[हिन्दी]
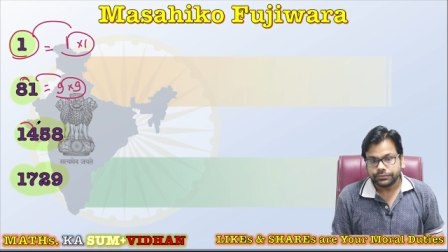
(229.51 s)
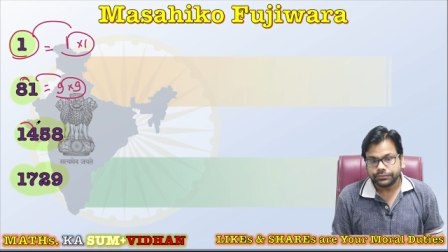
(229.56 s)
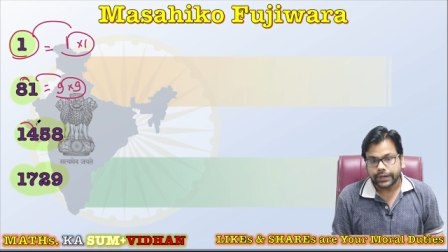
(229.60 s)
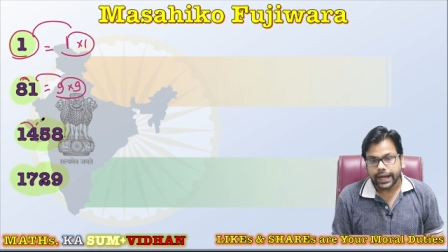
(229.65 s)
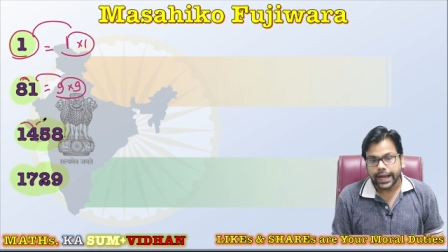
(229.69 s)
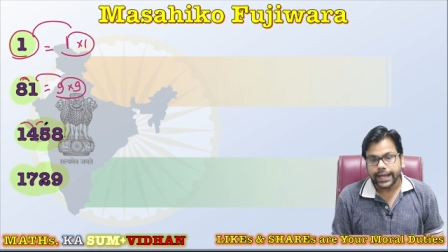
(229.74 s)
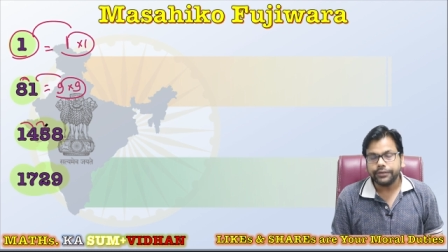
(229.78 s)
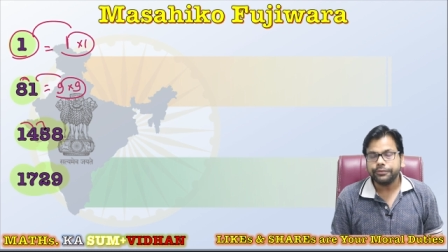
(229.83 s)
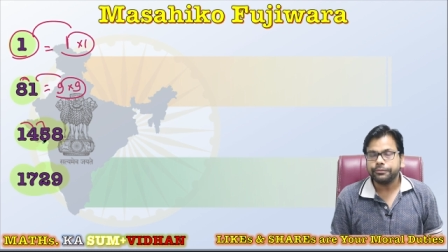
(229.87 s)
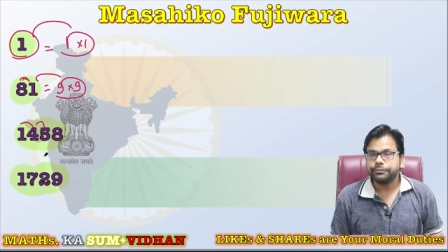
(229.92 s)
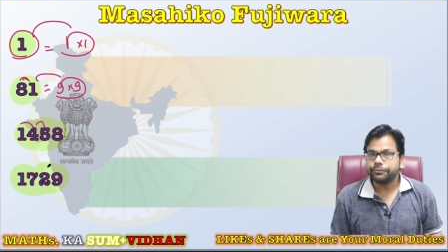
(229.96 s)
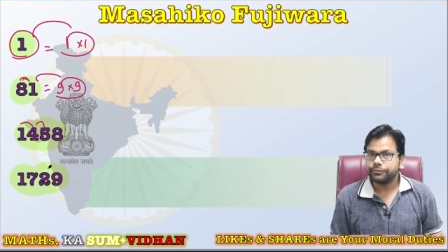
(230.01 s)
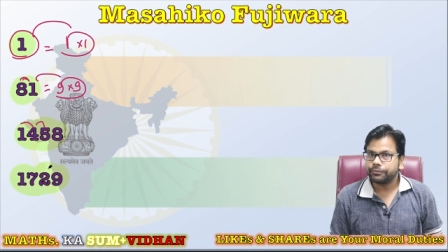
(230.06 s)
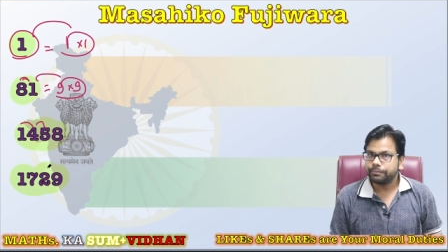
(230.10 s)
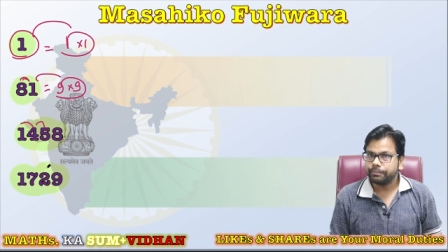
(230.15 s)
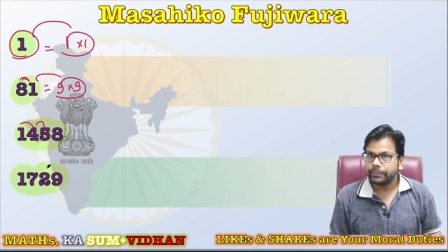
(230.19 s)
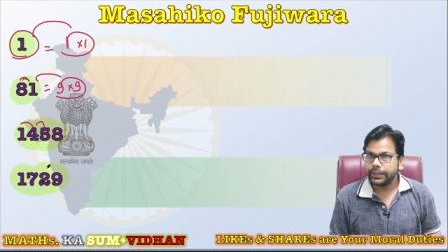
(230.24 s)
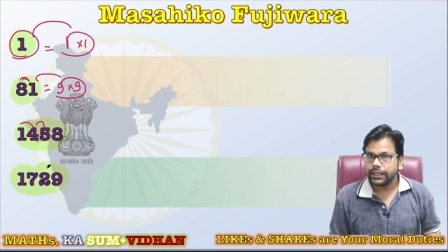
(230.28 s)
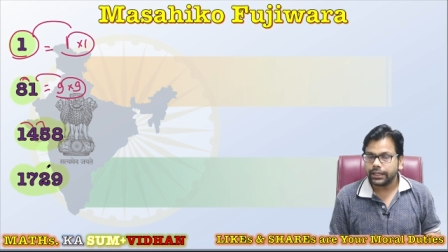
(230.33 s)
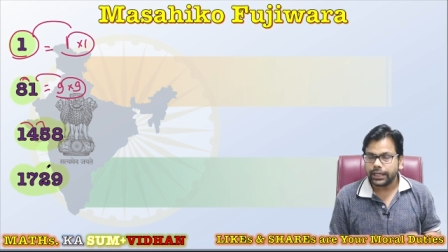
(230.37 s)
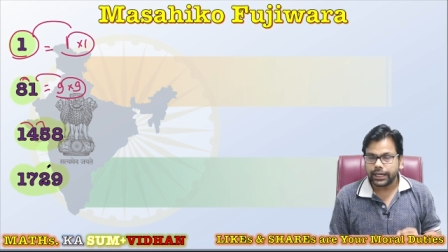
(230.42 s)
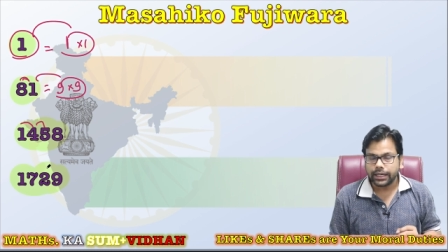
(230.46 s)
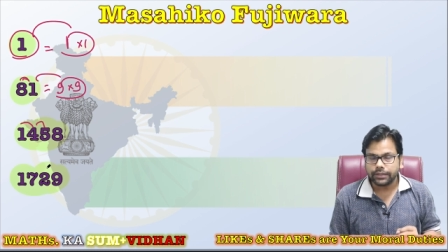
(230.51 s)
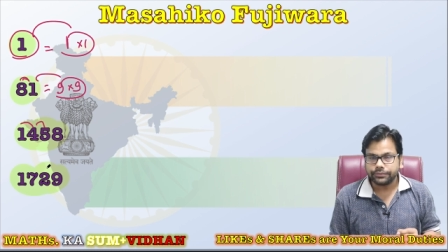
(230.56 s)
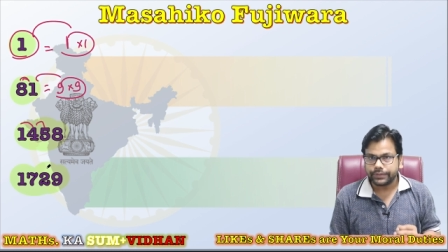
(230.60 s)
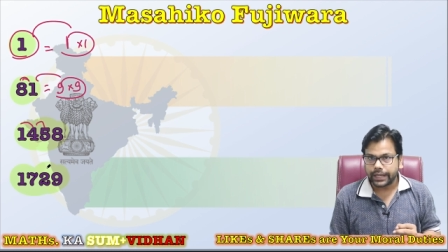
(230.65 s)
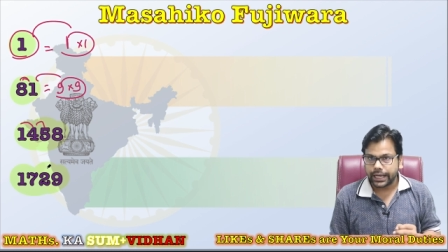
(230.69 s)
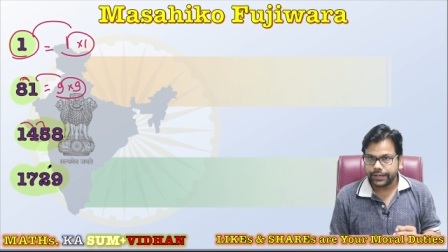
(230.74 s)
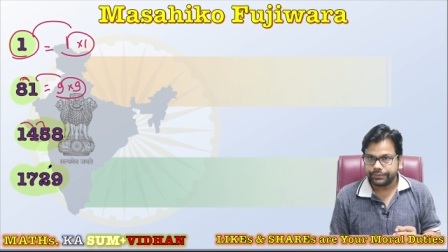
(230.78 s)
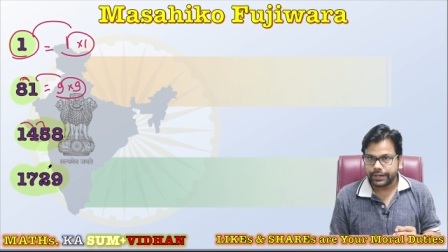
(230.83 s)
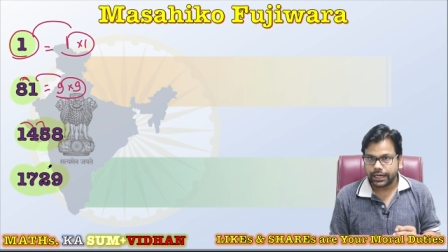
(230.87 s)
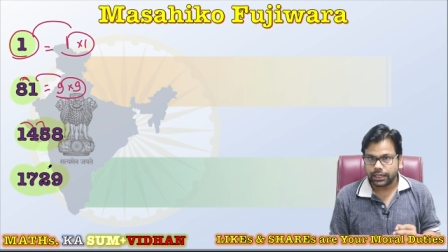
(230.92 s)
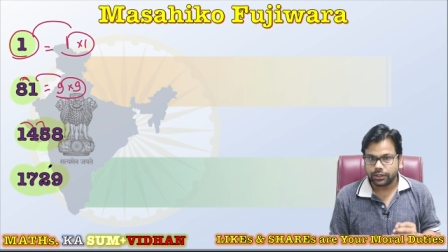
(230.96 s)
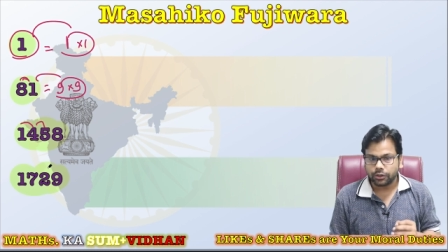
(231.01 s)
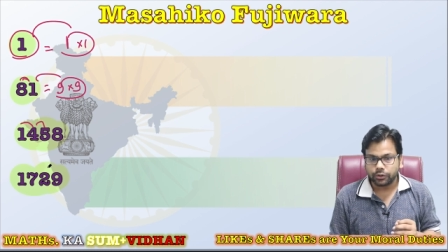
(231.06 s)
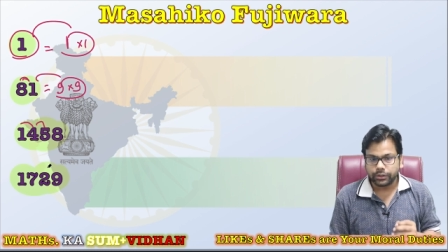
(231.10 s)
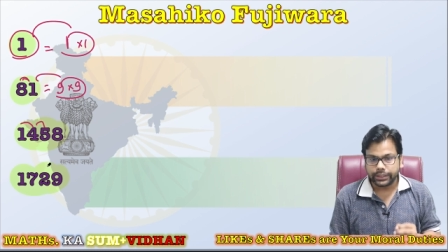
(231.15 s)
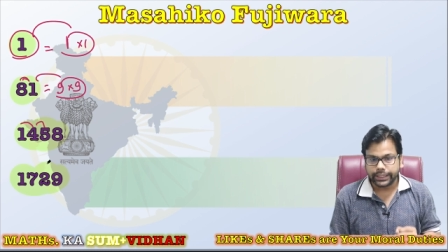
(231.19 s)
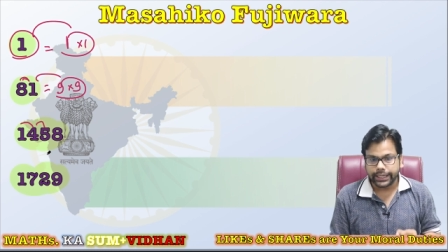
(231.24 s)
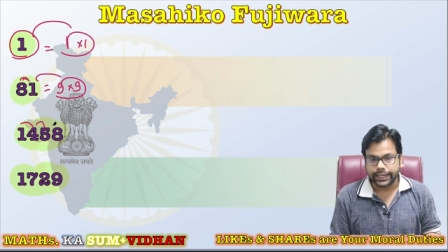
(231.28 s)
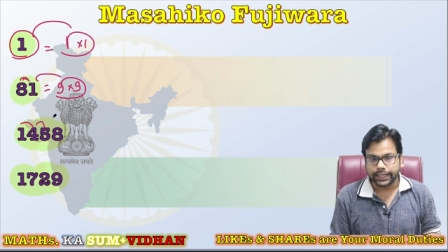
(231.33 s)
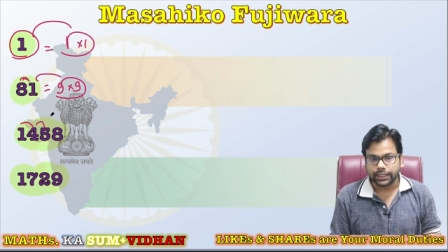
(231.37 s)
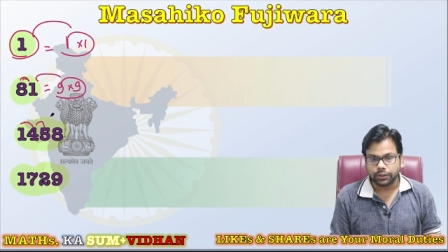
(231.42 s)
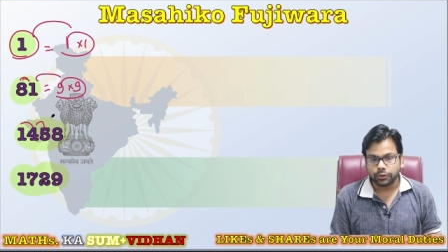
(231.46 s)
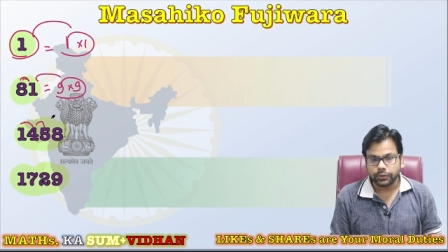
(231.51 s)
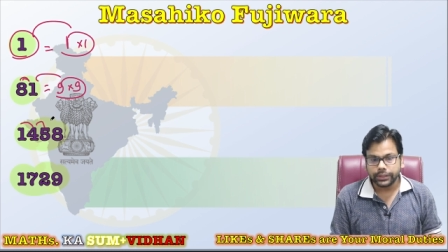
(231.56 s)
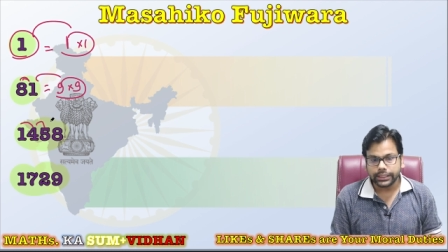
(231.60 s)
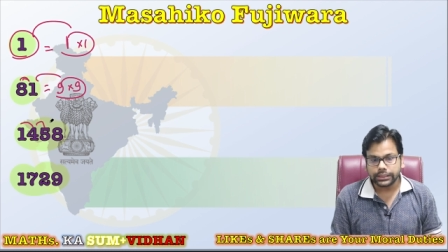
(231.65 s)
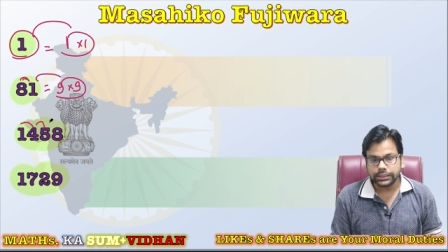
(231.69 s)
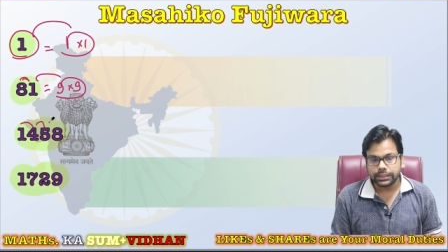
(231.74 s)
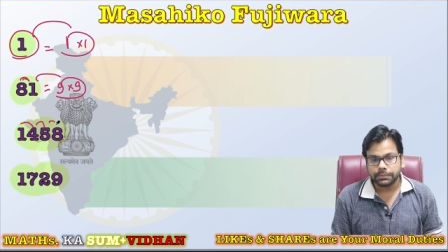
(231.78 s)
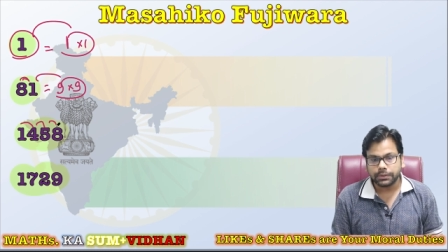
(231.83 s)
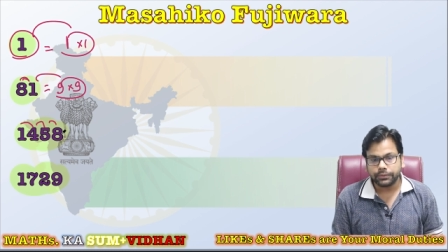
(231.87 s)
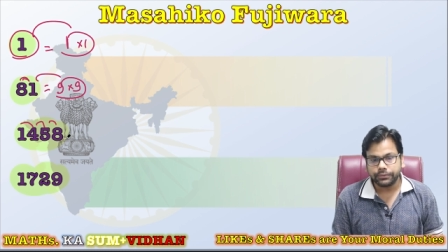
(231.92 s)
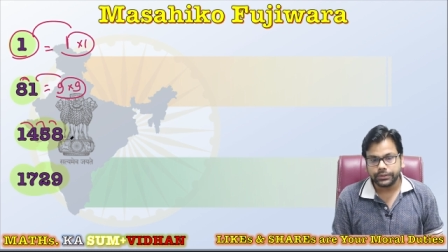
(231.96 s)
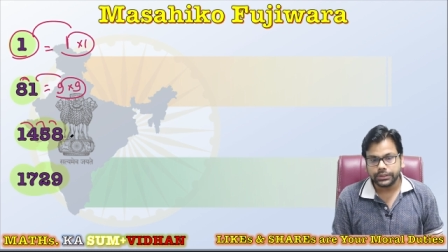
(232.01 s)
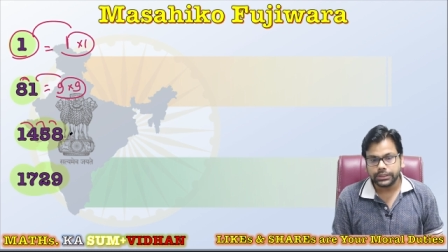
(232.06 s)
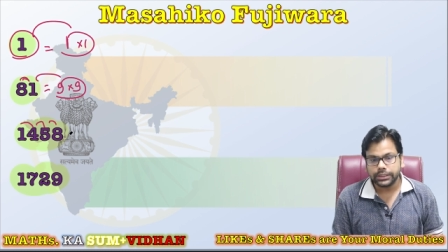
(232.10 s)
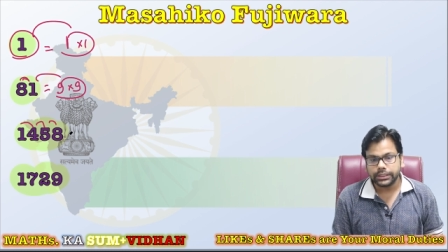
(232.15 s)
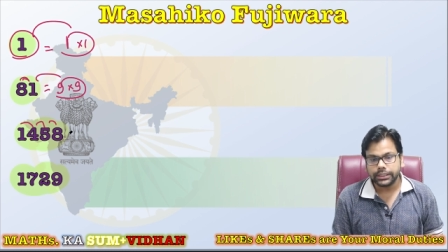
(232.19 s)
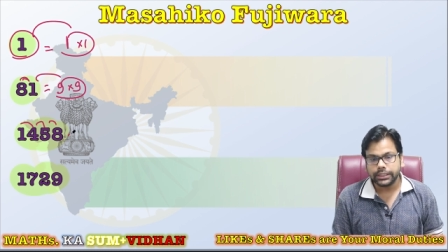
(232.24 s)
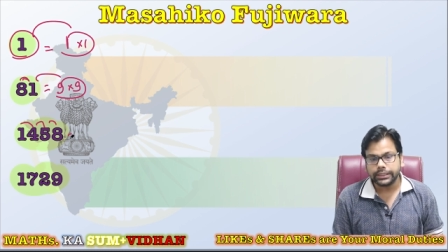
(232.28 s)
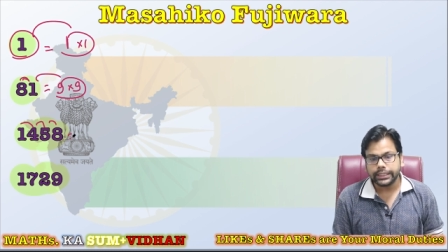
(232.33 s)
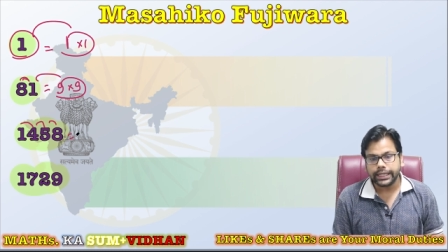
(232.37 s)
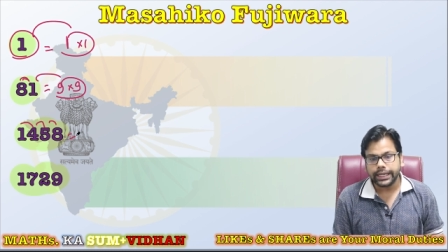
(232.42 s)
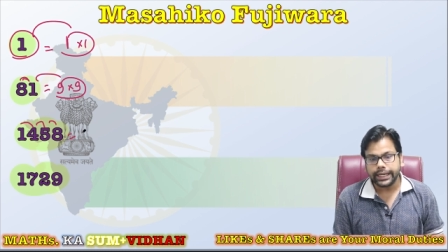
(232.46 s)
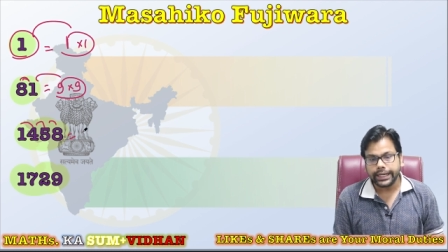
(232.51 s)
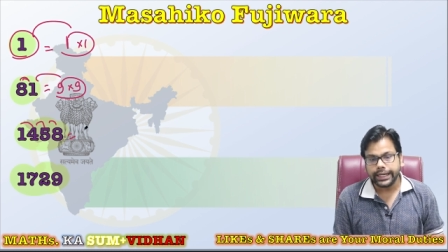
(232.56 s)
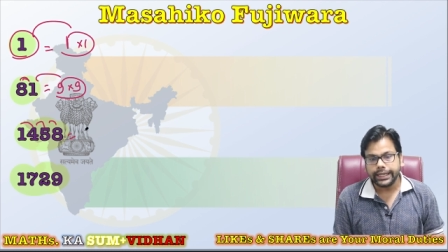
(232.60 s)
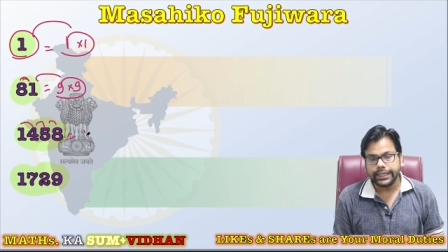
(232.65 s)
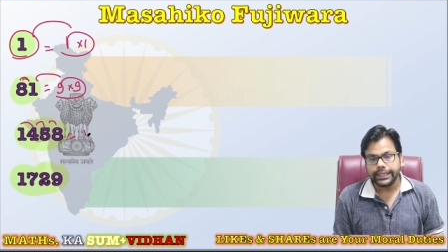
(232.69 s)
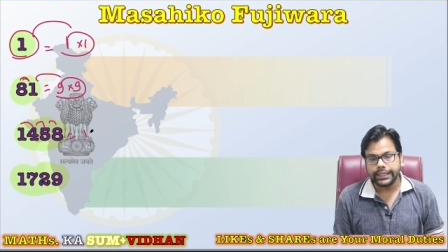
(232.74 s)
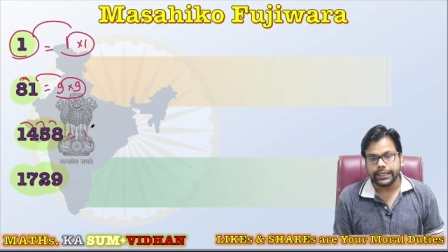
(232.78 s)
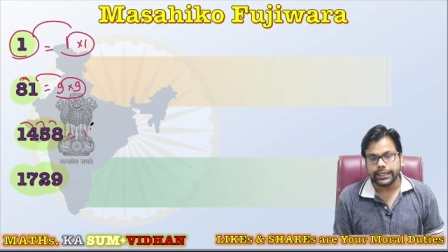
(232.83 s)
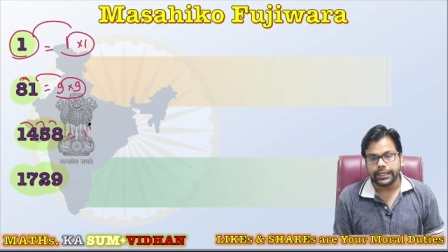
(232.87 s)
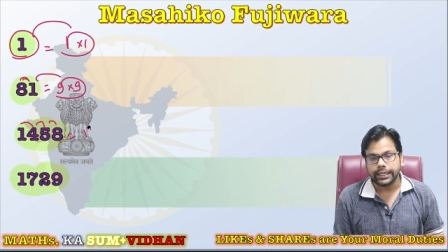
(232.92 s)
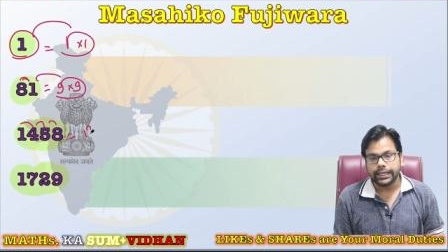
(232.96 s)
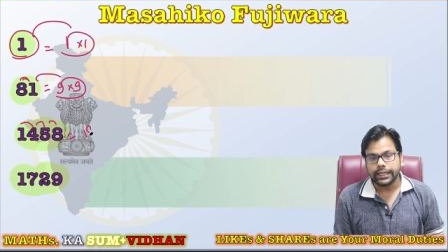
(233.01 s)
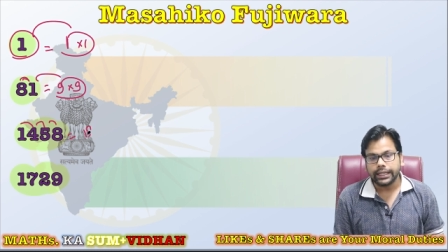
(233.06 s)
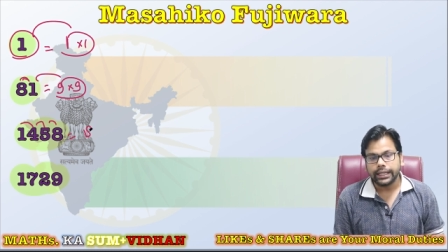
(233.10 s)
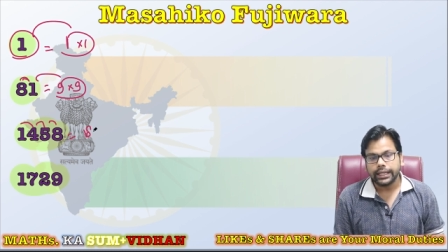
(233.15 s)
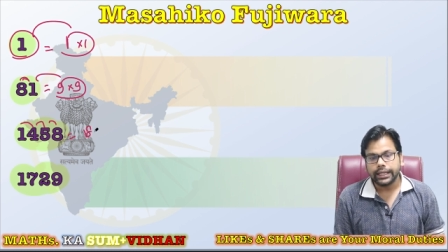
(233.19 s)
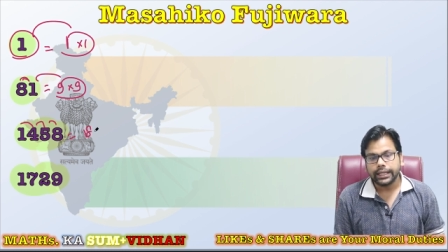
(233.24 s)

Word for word: फाइव में अगर फाइव ऐड करो टेन तो ये सम ऑफ डिजिट कितना है एटीन